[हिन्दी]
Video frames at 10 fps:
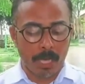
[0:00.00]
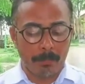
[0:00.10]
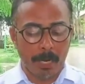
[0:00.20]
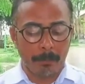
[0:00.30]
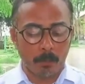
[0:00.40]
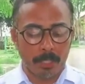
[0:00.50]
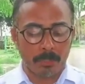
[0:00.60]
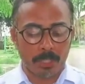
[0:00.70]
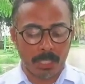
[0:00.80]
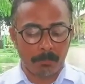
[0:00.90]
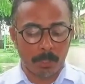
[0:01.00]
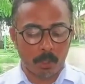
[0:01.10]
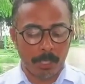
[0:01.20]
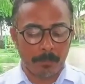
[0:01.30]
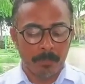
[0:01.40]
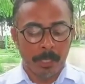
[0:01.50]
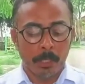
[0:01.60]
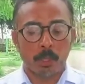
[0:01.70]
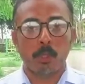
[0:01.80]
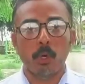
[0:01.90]
सांबा पुलिस टीम ने जो है
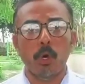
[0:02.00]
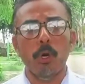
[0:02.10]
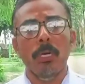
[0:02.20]
दो